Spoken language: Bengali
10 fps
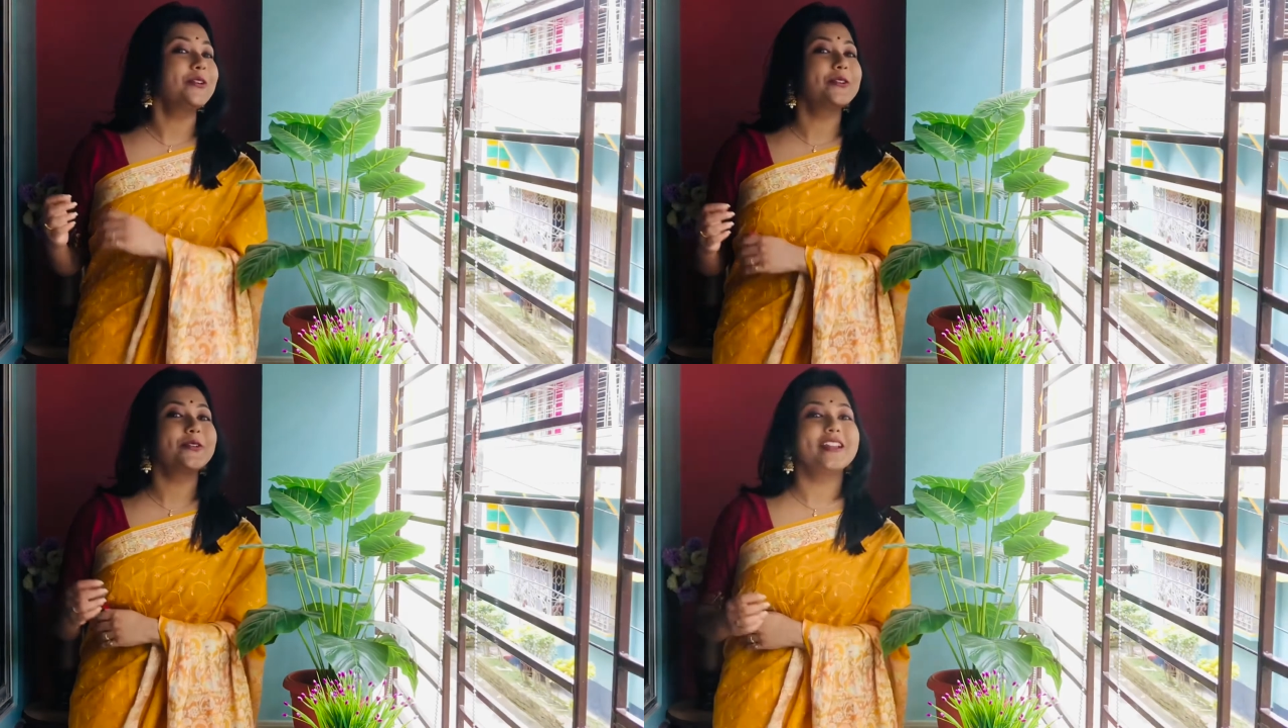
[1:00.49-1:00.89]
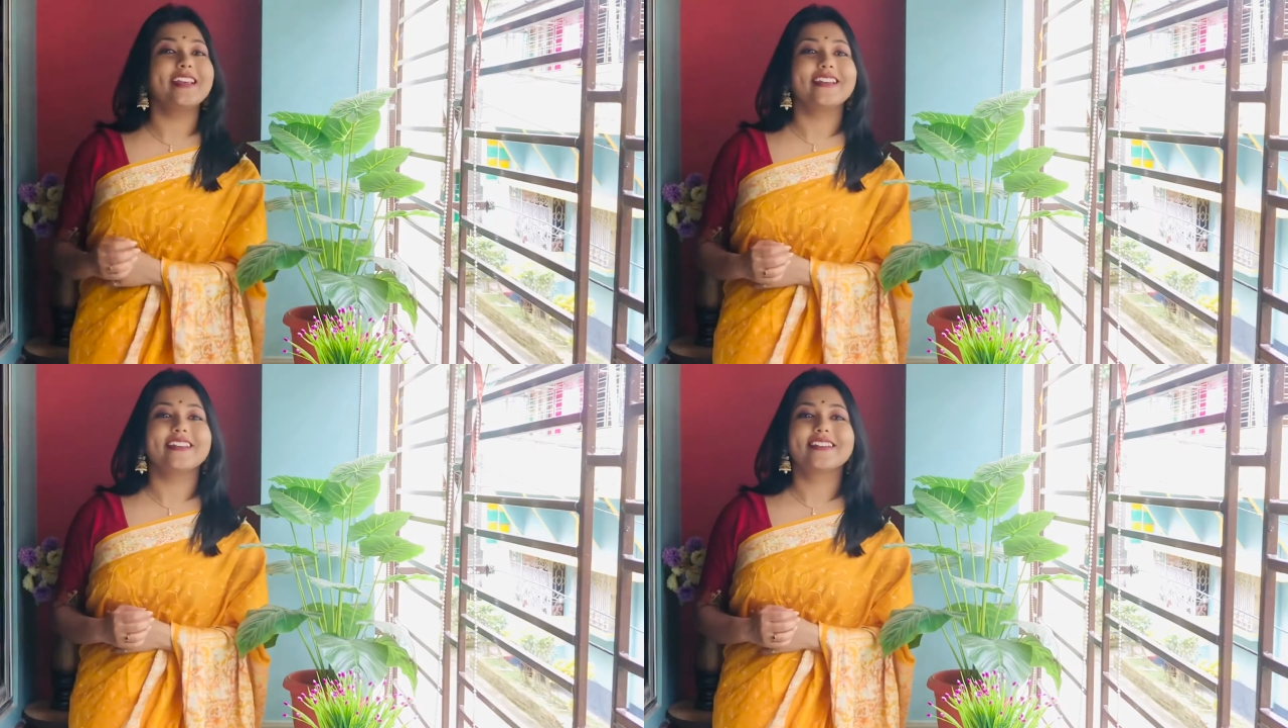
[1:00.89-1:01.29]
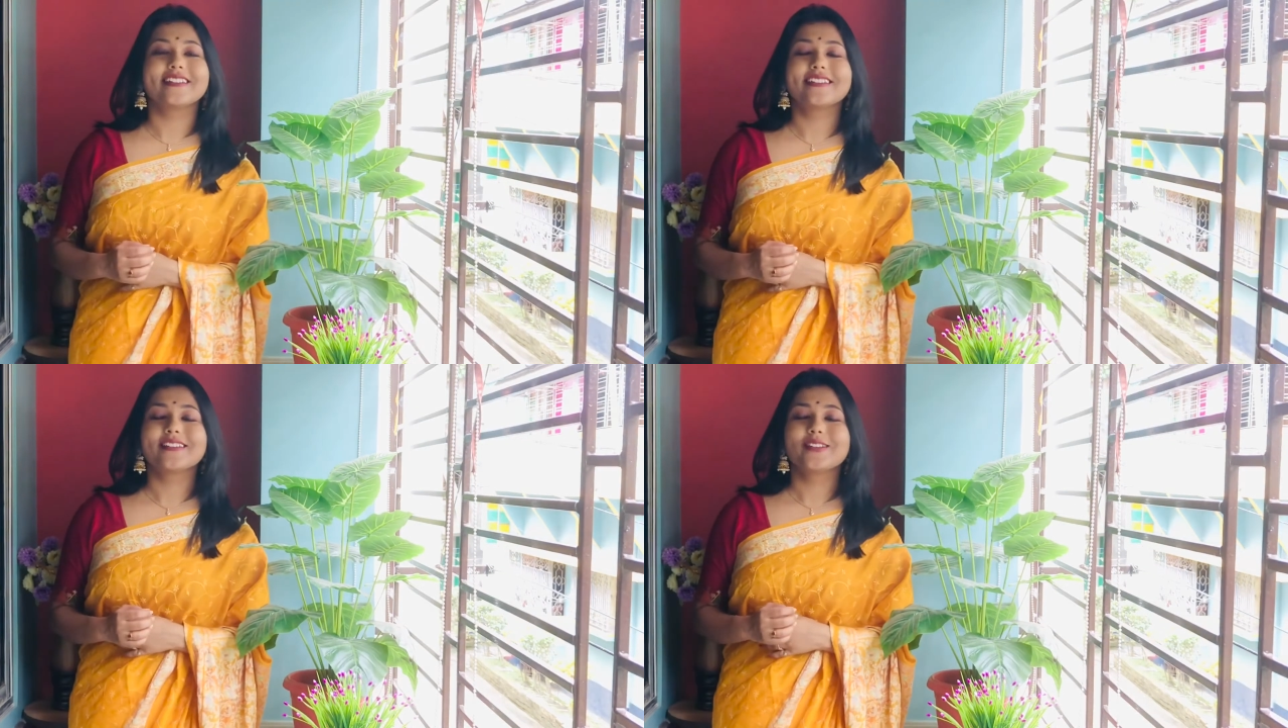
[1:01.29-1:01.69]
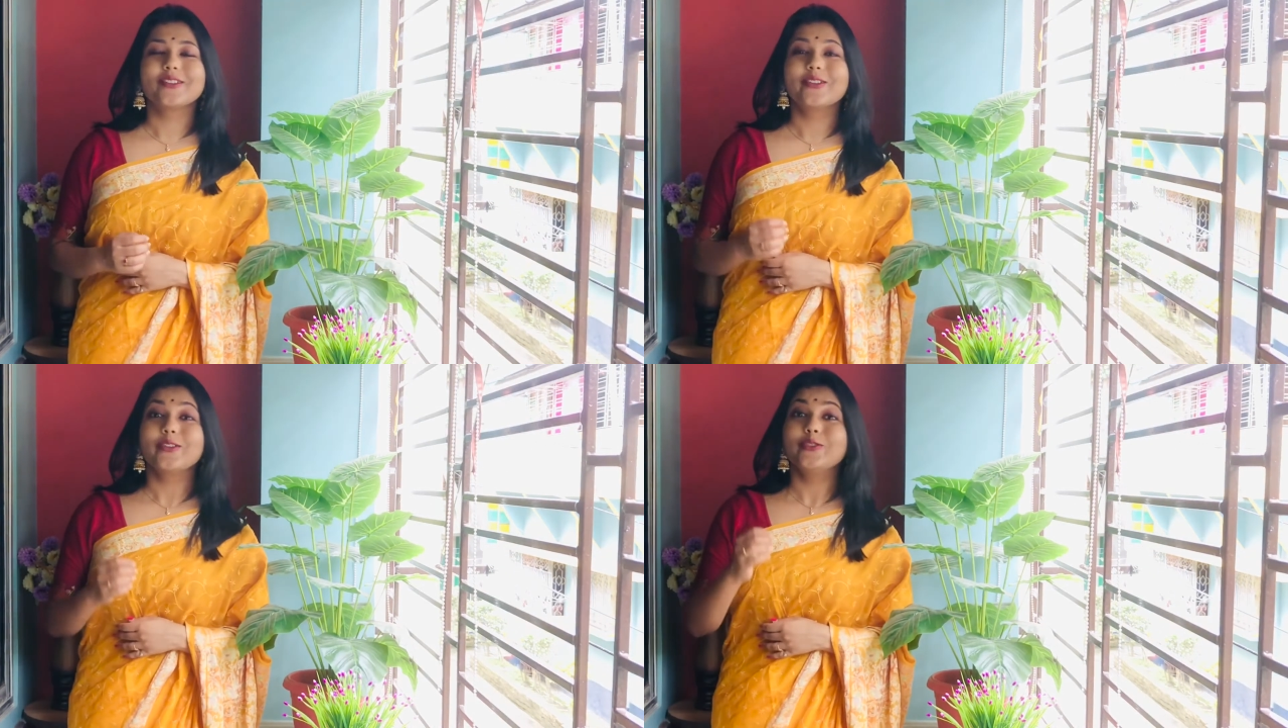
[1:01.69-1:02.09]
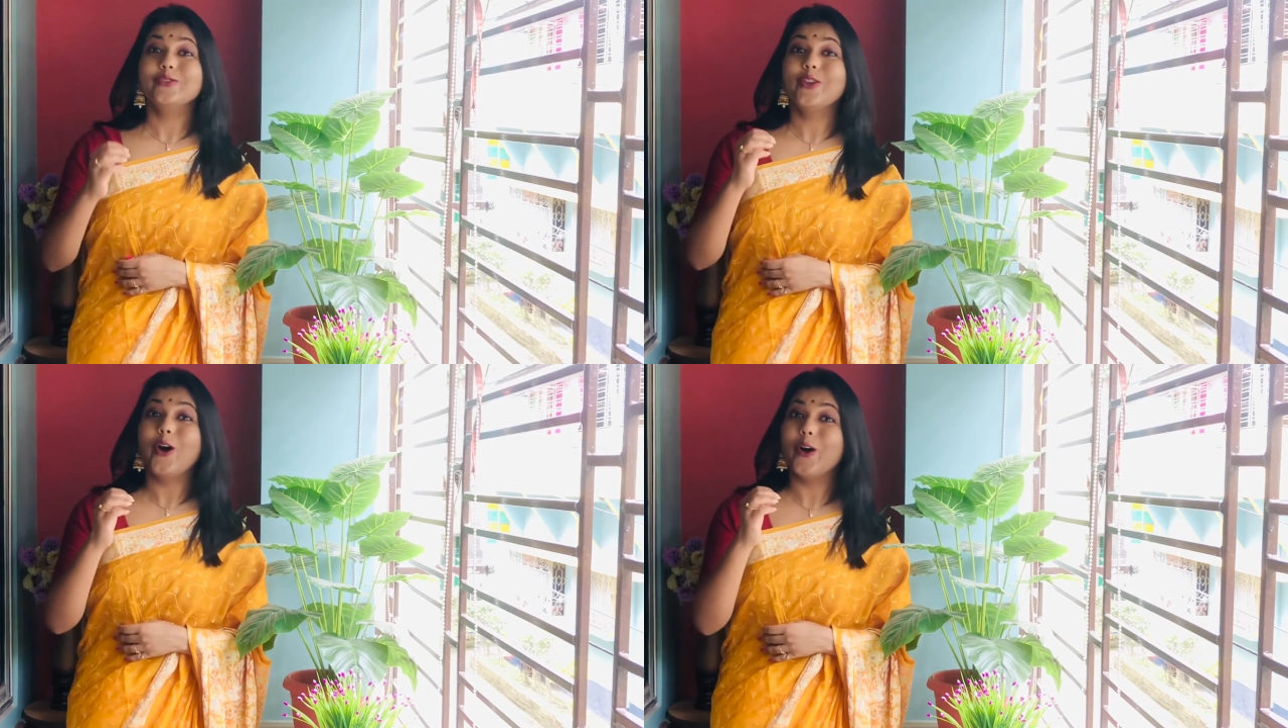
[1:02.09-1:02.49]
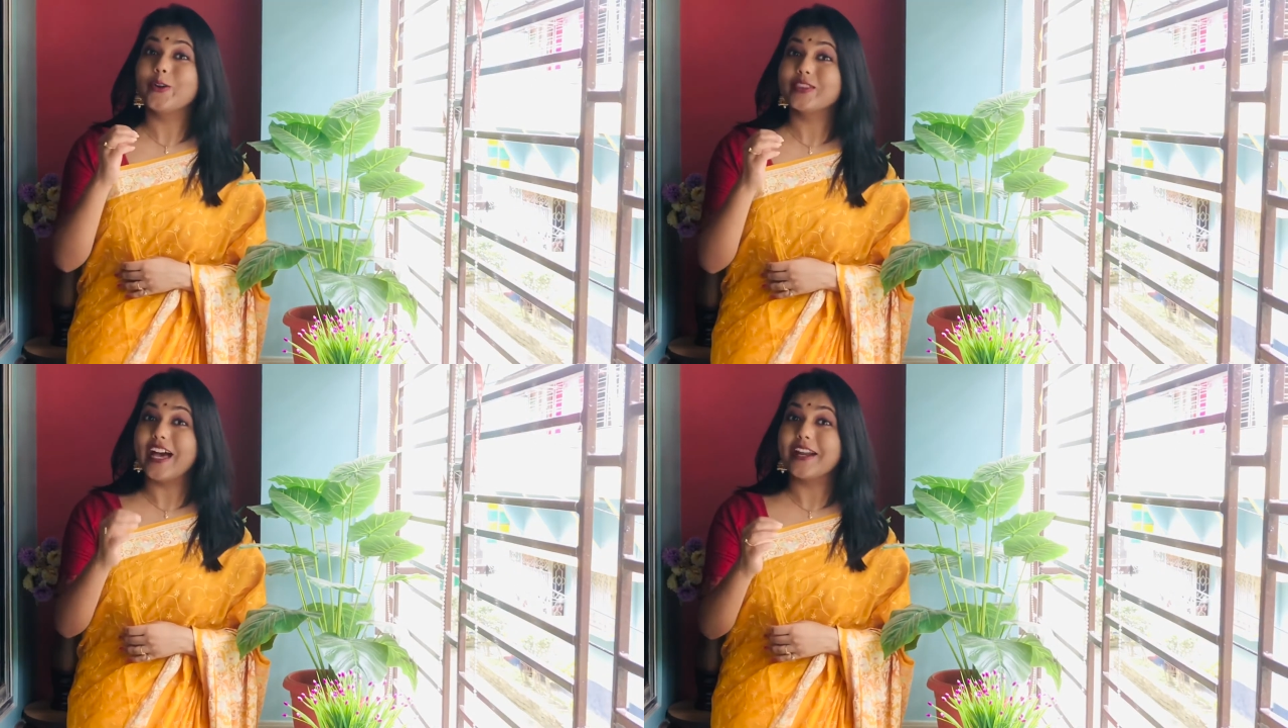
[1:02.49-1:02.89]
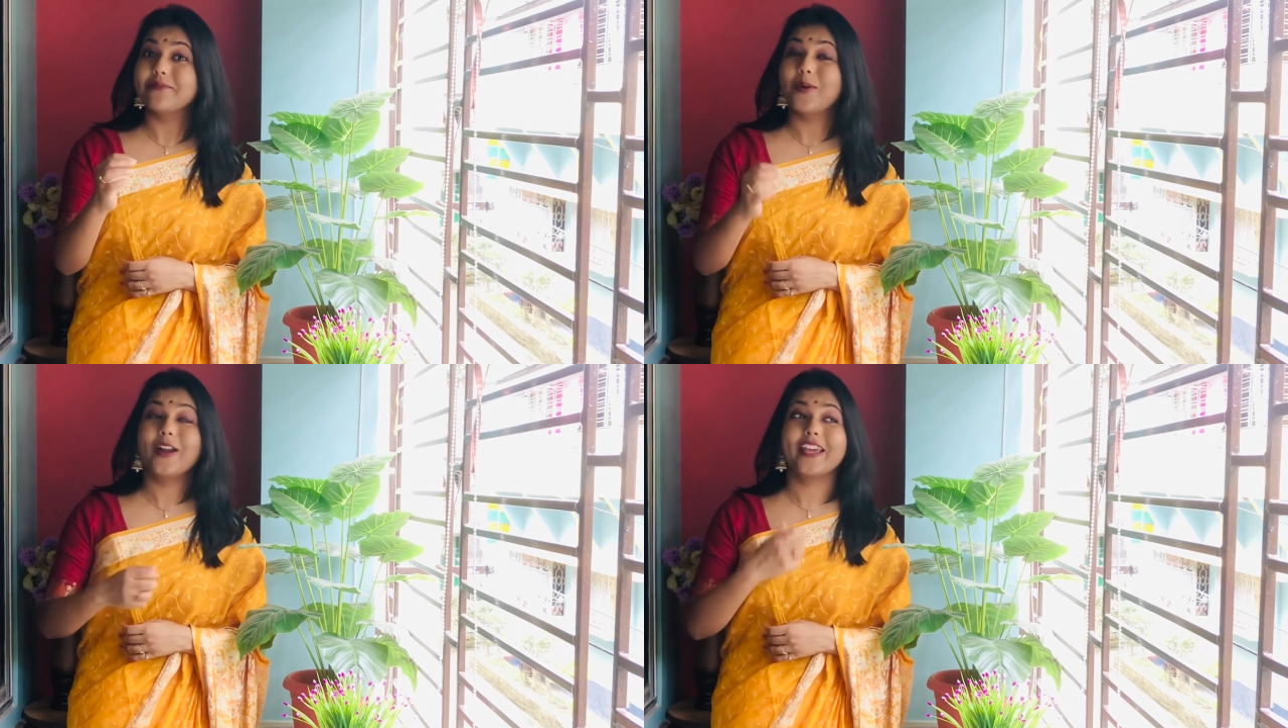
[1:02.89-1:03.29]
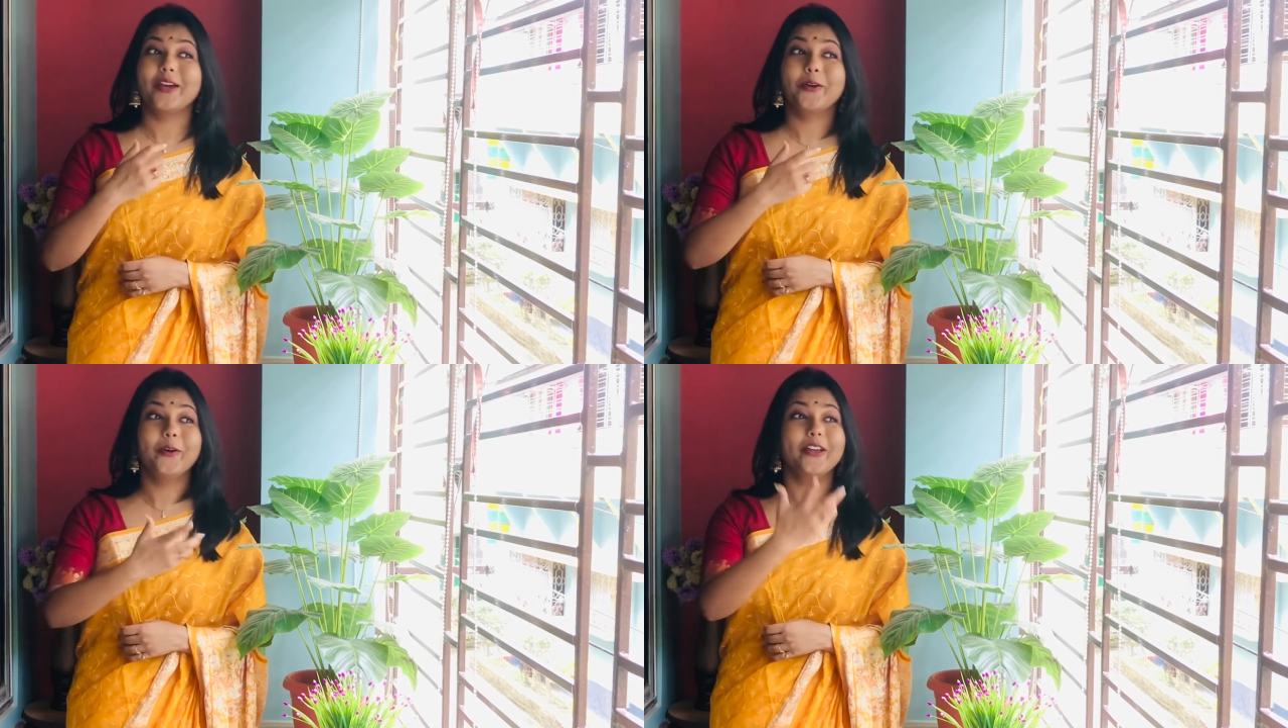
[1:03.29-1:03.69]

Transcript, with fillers: টুলি ধরো তারপরে হই